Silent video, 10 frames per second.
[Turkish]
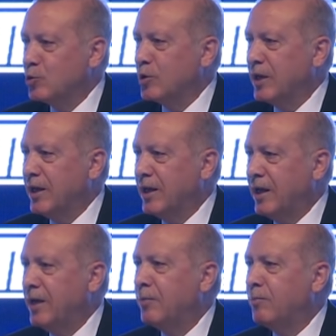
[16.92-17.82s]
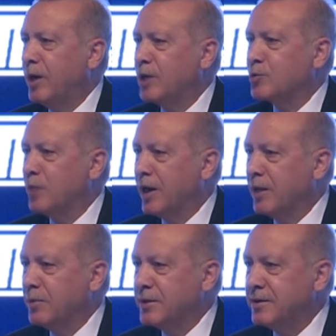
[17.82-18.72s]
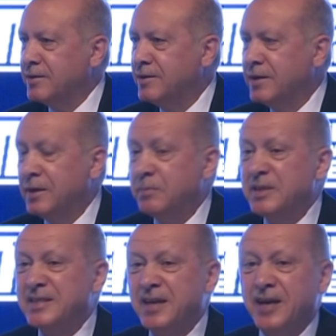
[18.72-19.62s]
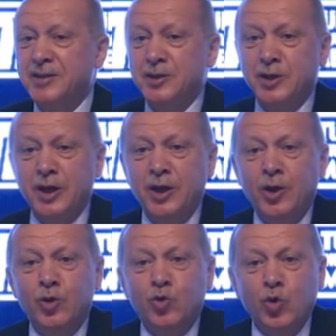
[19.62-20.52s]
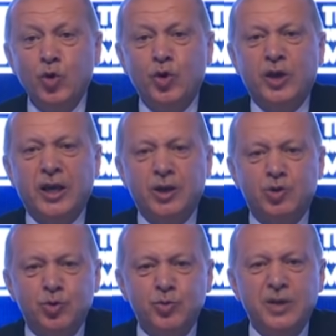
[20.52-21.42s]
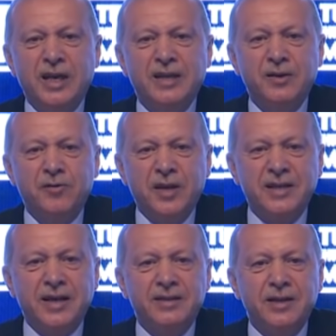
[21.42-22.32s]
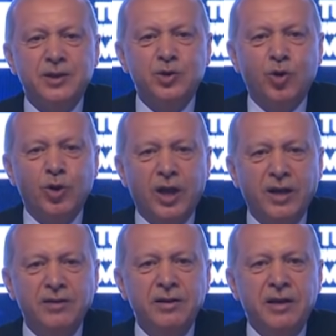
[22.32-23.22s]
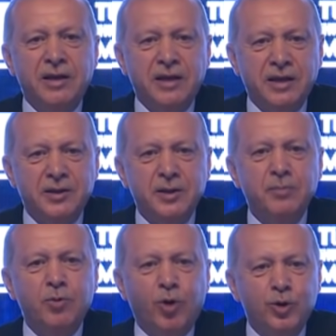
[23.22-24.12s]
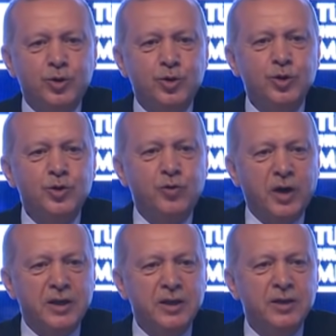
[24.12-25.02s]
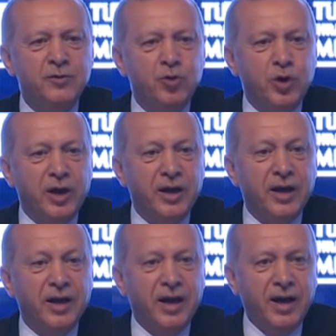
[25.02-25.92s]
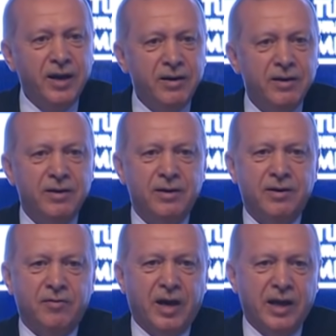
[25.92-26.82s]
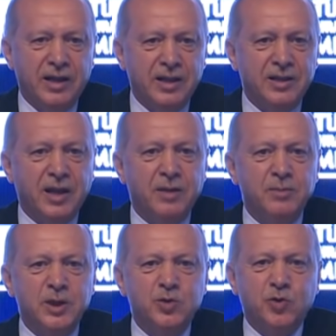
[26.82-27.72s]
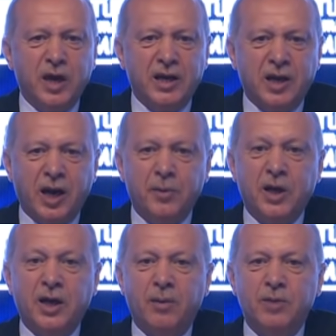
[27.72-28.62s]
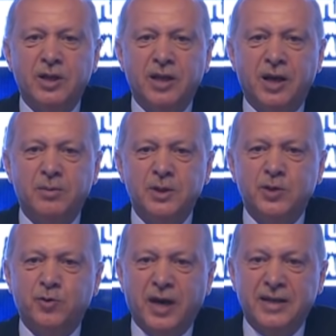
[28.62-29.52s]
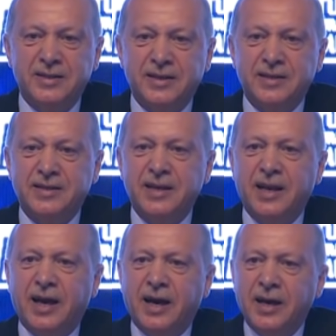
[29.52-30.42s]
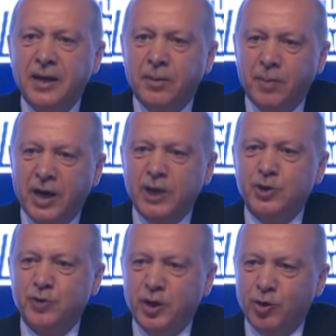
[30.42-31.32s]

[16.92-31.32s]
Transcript: Suriyeliye maaş bağlamadık. Biz sadece Türkiye Cumhuriyeti vatandaşı olan yetim, öksüz, fakir, fukaraya valiliklerimiz ve kaymakamlıklarımız vasıtasıyla maaş